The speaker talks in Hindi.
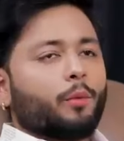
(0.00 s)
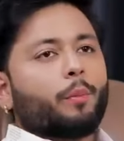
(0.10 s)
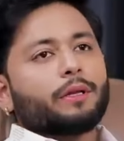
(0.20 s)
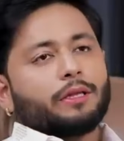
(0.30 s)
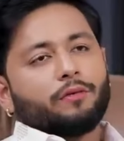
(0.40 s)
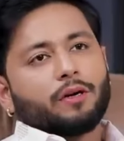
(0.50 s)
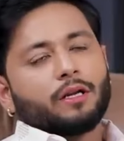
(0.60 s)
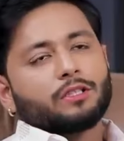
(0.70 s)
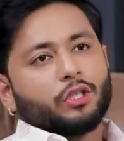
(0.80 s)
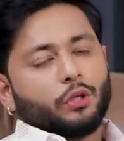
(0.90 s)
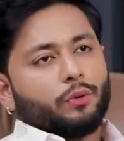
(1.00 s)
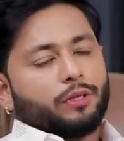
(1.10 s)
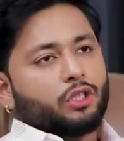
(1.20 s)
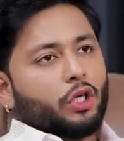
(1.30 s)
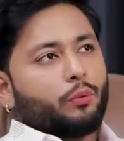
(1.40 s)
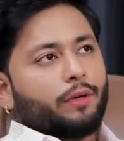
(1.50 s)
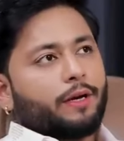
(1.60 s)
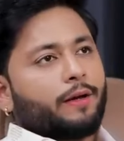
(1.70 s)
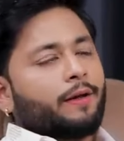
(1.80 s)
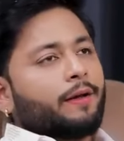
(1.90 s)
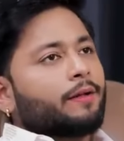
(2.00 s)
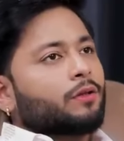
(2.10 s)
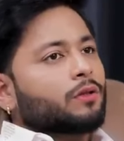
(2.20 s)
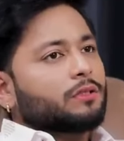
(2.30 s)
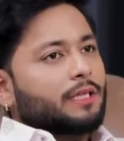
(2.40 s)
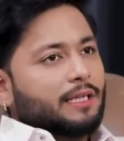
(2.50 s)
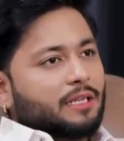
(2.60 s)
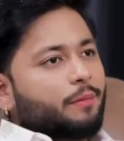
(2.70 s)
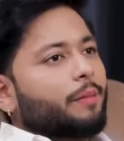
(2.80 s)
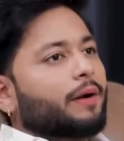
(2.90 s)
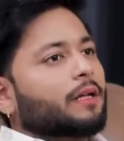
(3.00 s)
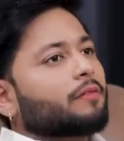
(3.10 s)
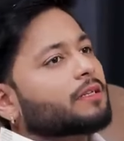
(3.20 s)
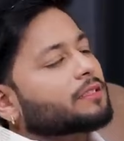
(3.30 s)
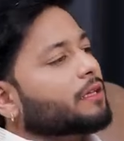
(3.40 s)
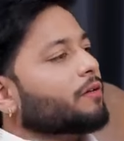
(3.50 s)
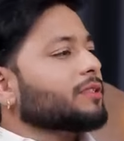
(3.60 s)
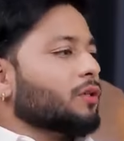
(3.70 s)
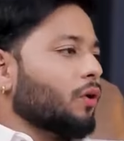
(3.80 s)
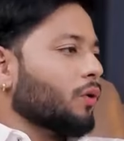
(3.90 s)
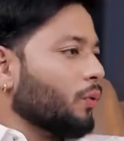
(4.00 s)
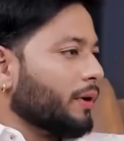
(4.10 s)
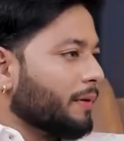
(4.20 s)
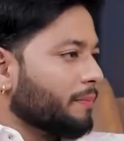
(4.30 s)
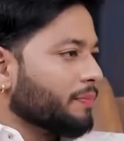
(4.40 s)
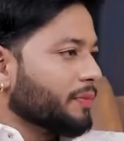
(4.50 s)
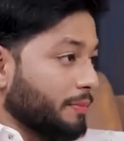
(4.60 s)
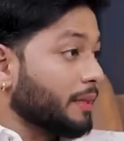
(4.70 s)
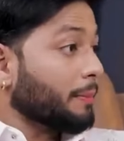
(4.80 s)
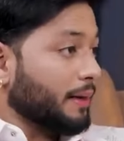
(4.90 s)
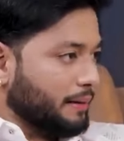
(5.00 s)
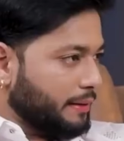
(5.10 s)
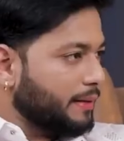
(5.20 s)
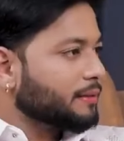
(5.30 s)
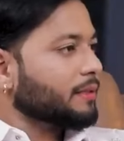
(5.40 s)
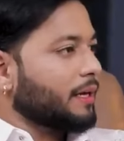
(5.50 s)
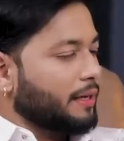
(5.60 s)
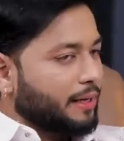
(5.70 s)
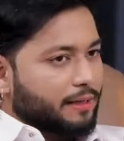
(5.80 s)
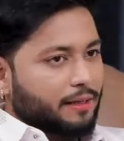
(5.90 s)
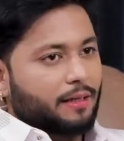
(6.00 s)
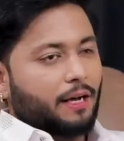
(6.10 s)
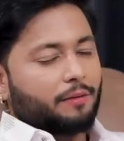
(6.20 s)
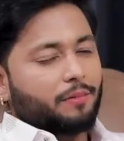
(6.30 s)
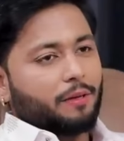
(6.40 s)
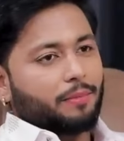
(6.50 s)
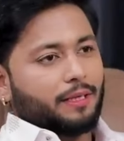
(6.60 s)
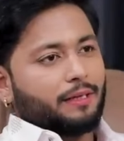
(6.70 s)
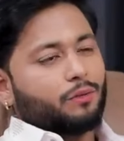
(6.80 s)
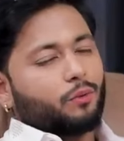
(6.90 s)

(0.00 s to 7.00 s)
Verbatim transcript: मोमबत्ती वगैरह जली हुई जली हुई है जैसे मैं बैठा वहाँ से दरवाज़ा लॉक हो गया मतलब कर दिया इंसान ने एक आदमी ने पता नहीं